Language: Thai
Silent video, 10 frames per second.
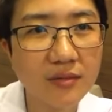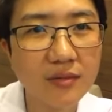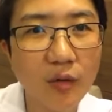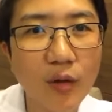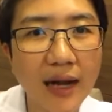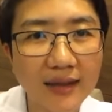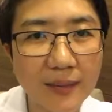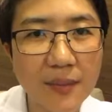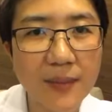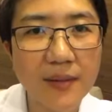โอกาสกลั
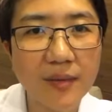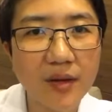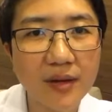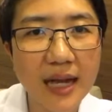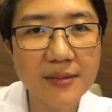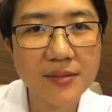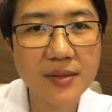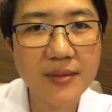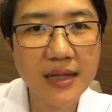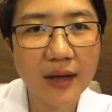บมาเป็นมันก็แทบจะ
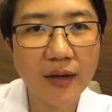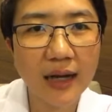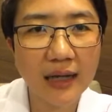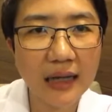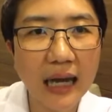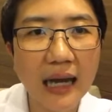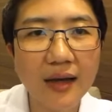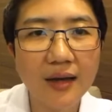ไม่มีแล้วค่ะนะคะ